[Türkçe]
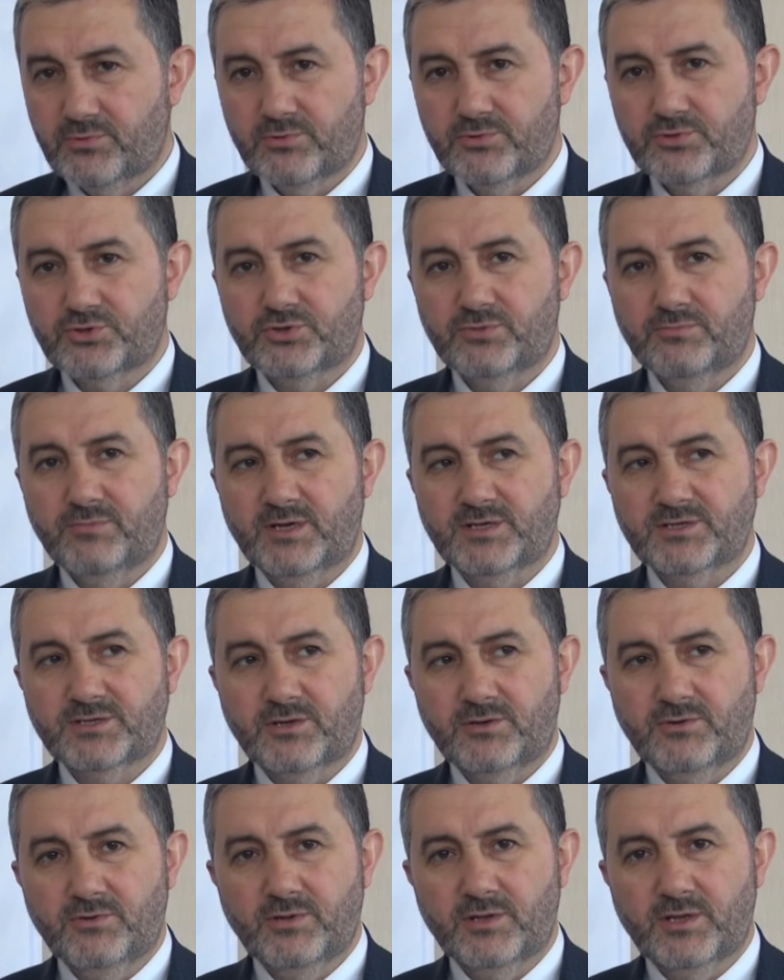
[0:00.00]
kuruluşunun
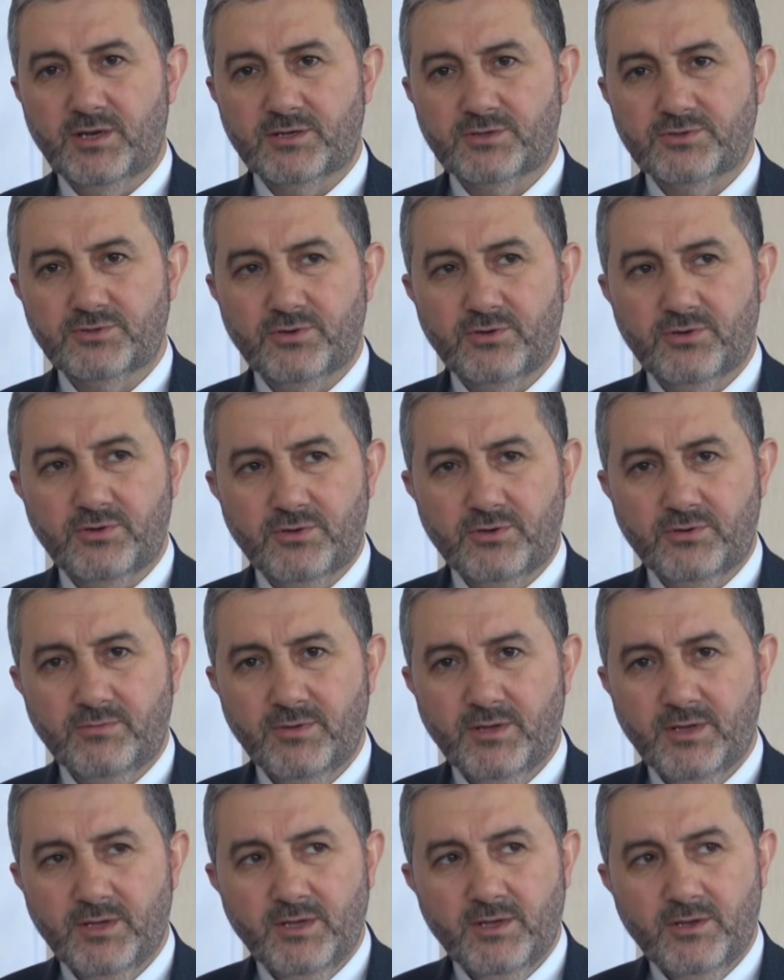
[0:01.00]
başkanı olarak söylüyorum.
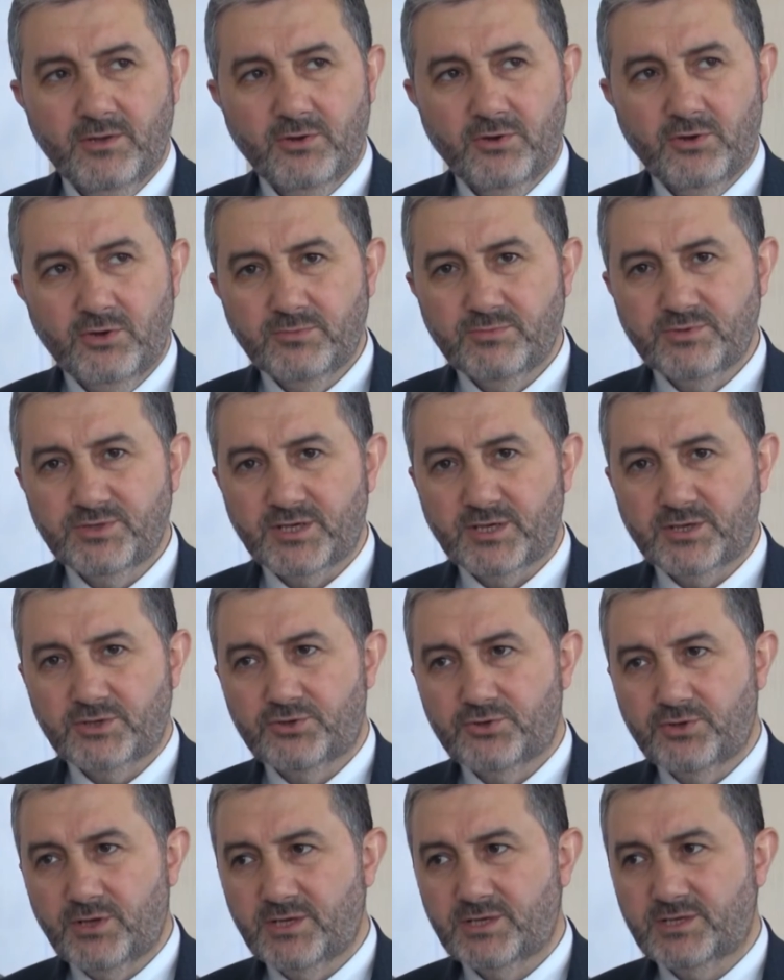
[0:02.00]
Önümüzdeki
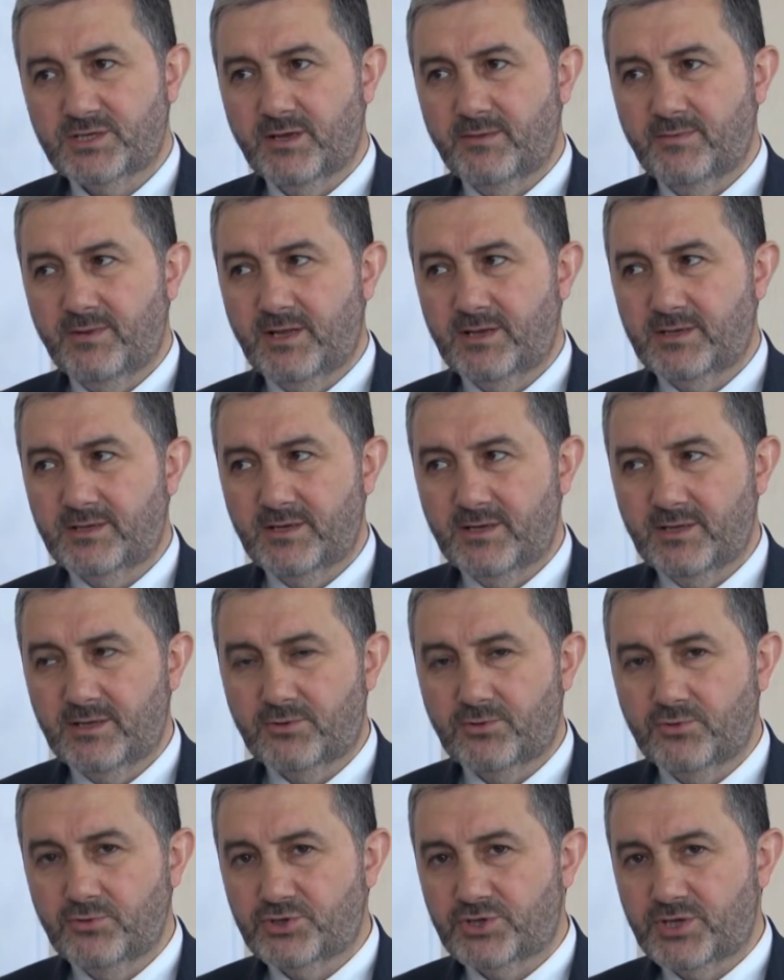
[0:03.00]
süreçte belki
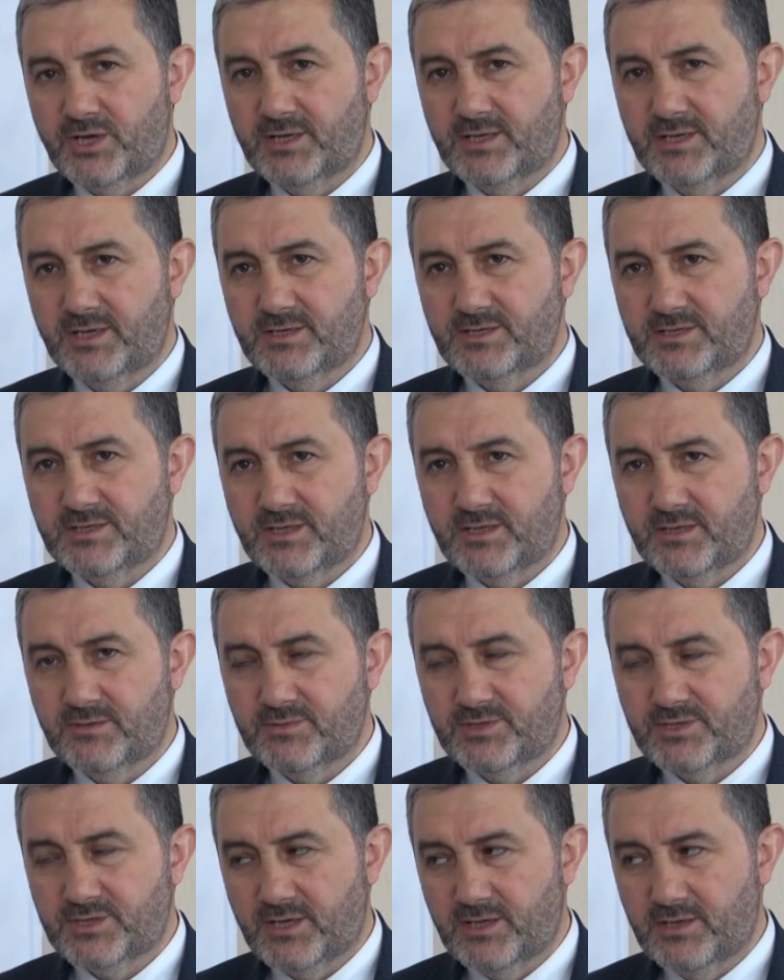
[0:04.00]
ilk 3 ayda
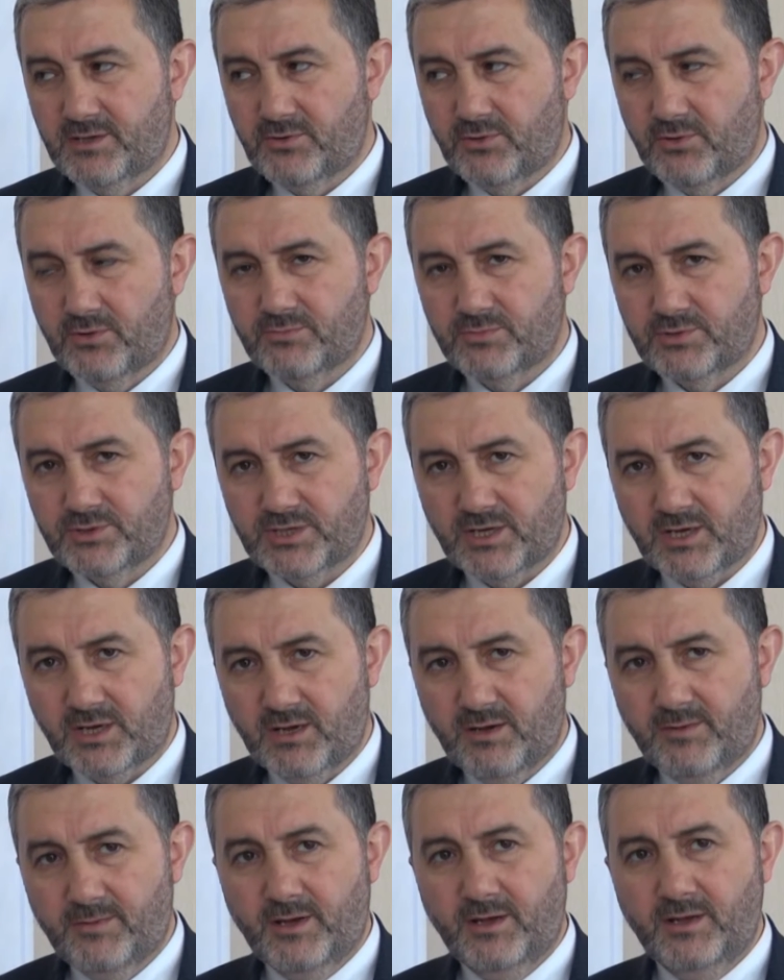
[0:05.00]
istediğimiz şeyler olmayacak
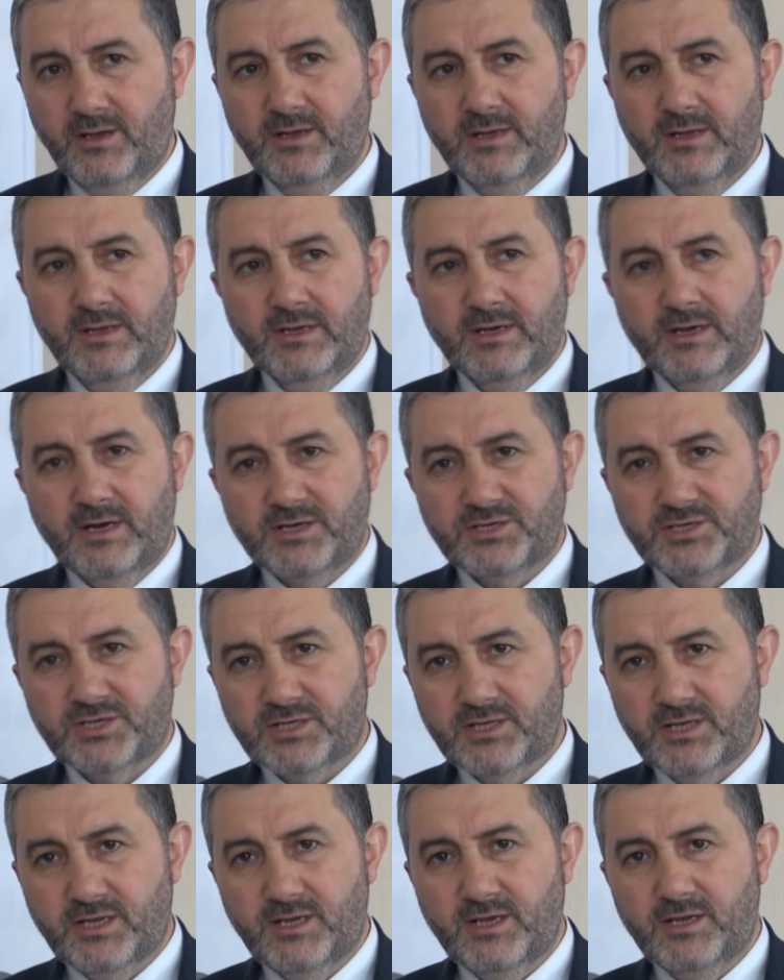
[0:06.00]
ama
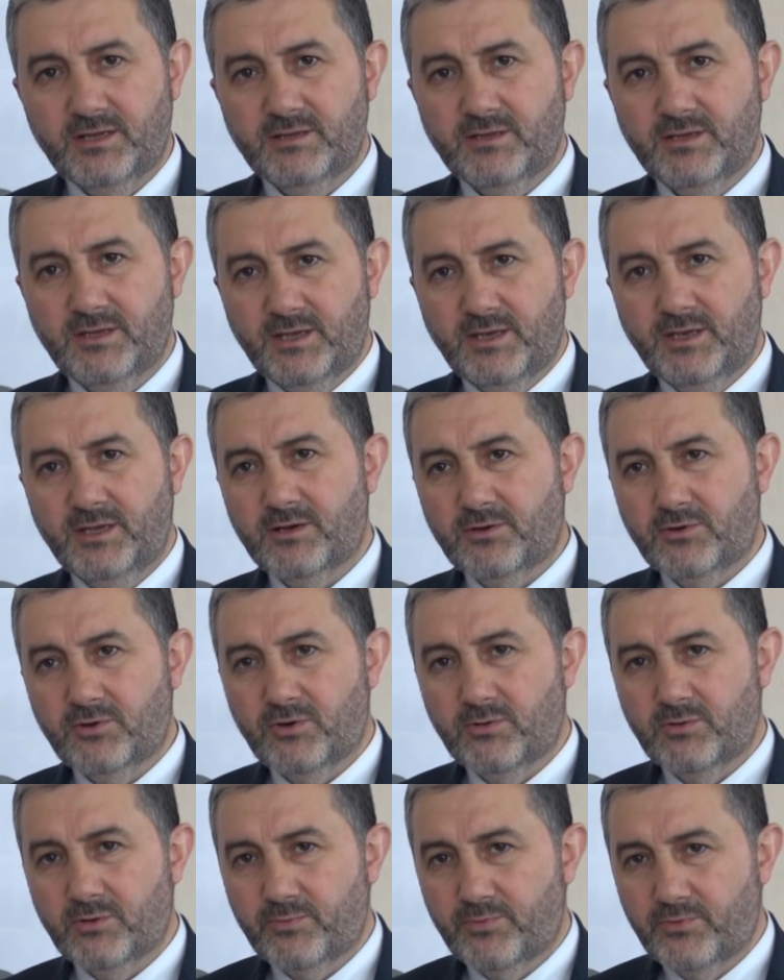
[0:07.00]
açıklanan yeni
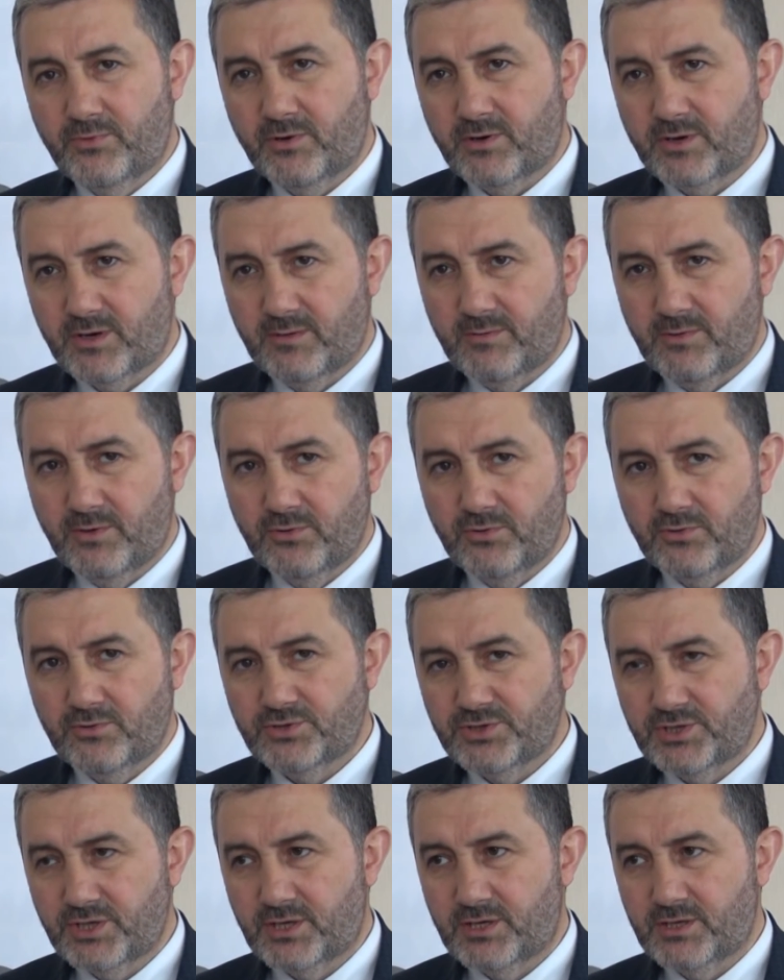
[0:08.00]
ekonomik programa uygun
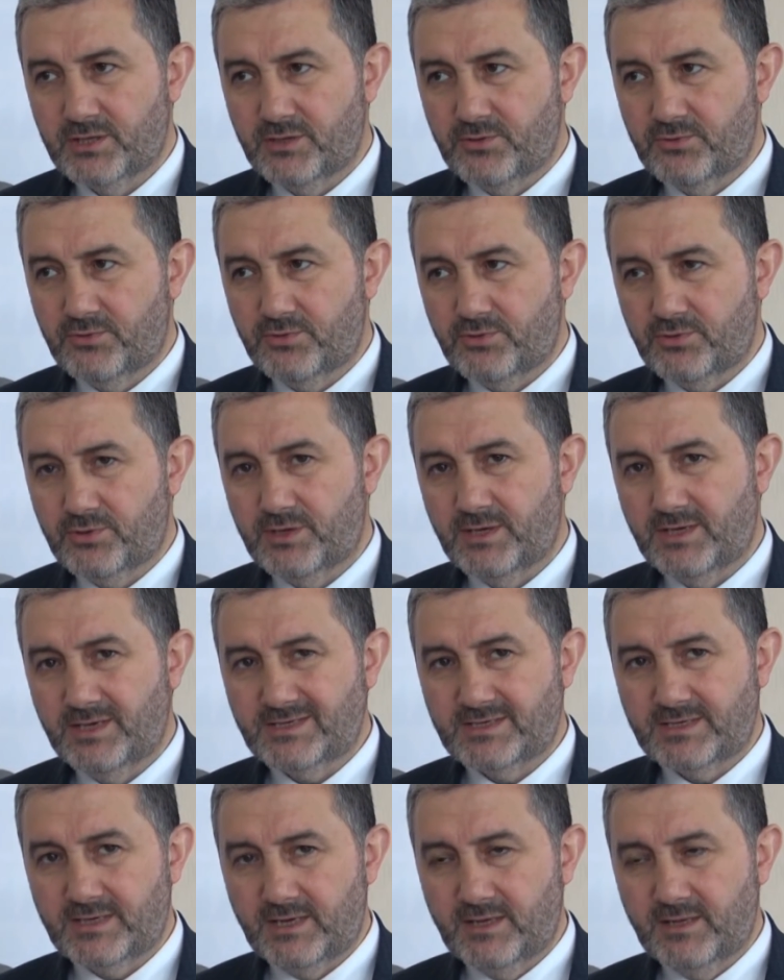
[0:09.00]
şekilde Türkiye
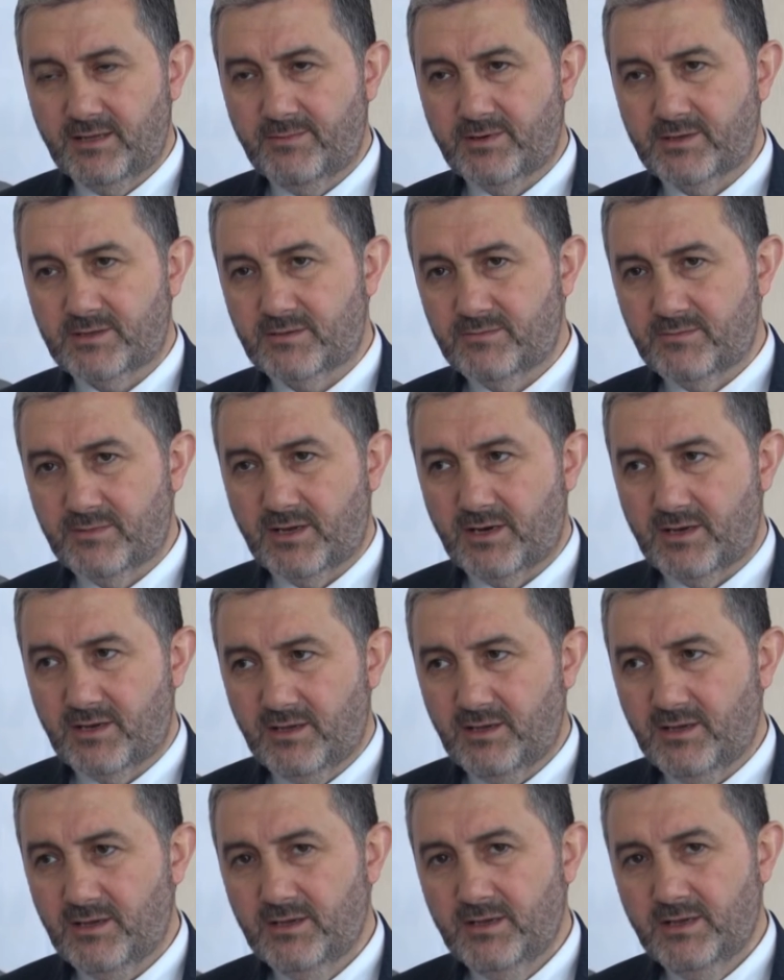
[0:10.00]
sağlam
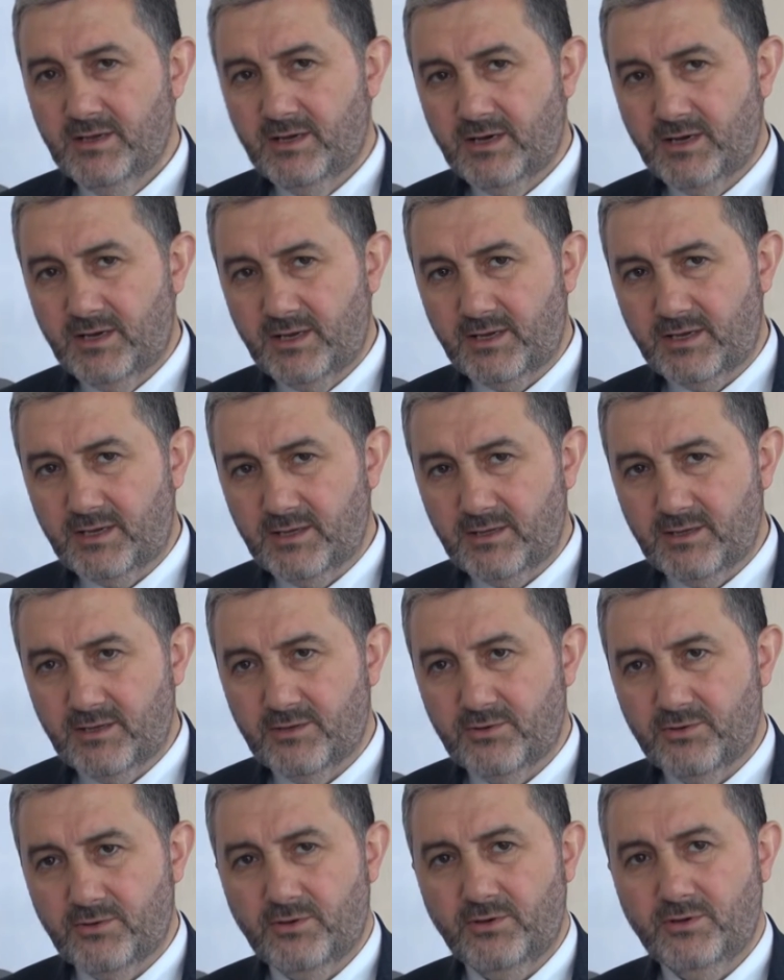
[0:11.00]
adımlarla hareket
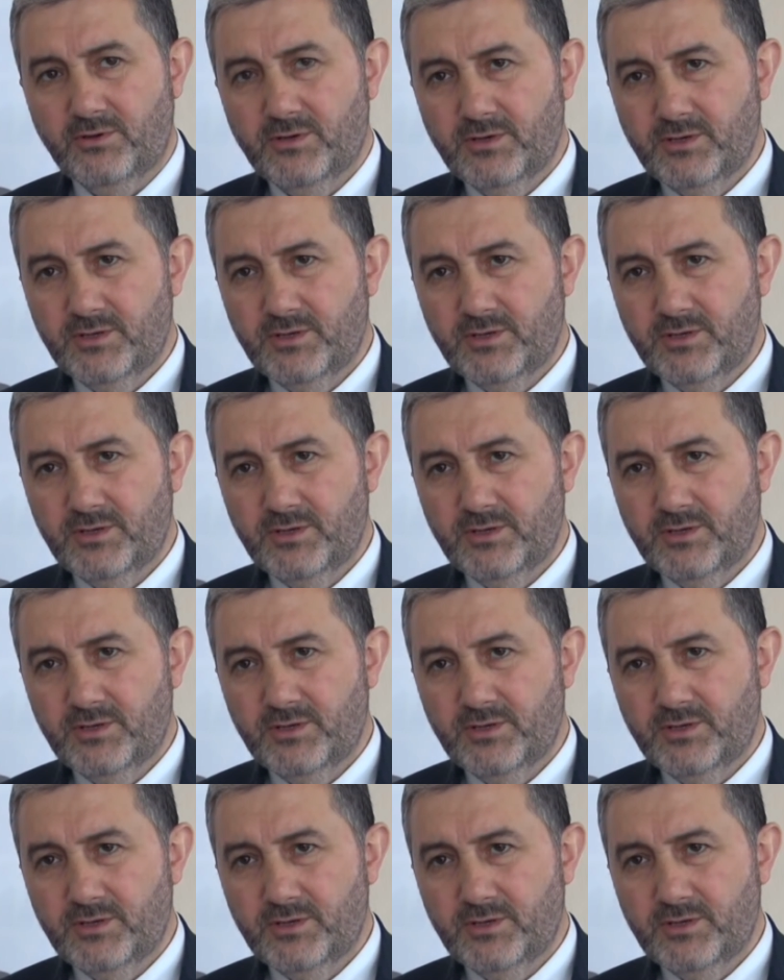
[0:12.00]
ediyor.